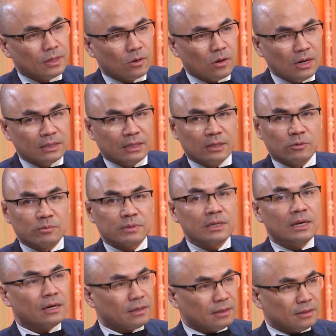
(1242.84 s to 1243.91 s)
nếu có người thì cũng
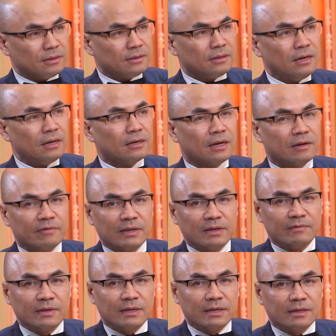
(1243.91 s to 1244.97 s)
tiếc tiếc là
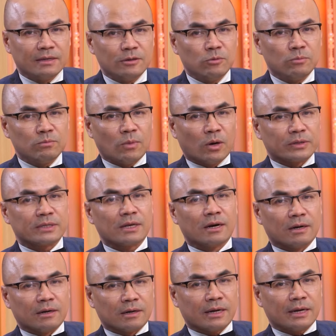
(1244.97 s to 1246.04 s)
vì vì nhung bỏ
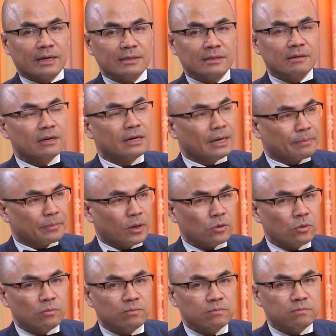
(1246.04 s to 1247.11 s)
dở cái sự nghiệp nó
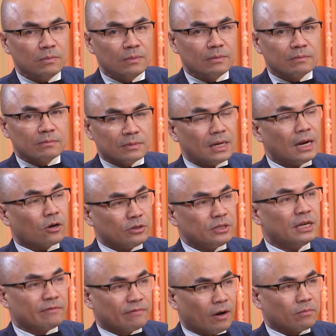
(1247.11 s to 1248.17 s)
cũng rất là có
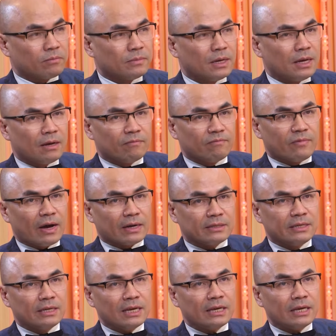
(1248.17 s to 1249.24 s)
triển vọng và
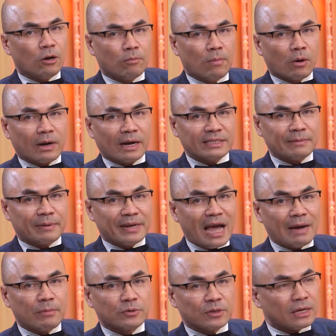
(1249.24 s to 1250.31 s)
chính cái kiểu màu ca sĩ mà
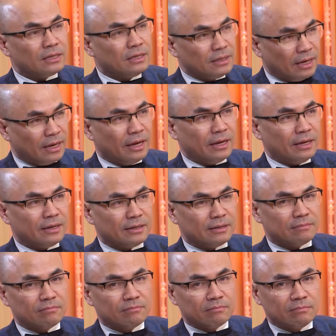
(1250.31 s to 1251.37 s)
đa màu sắc như thế
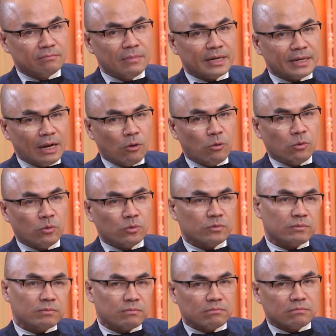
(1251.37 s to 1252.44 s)
biết đâu